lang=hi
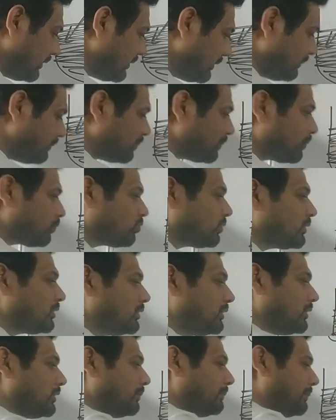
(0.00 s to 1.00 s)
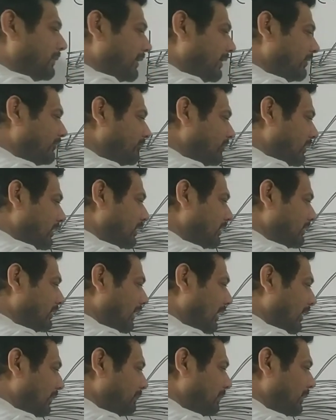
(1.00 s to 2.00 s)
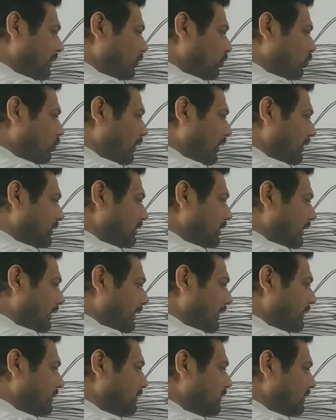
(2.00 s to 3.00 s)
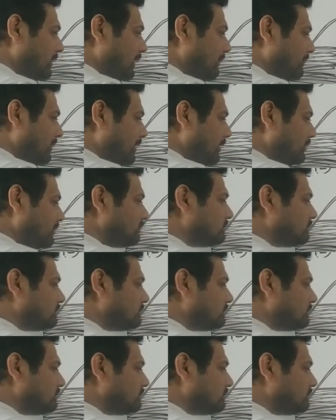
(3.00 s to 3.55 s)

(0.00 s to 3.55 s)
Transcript: है प्रेशर यहां पे 1 एटीएम है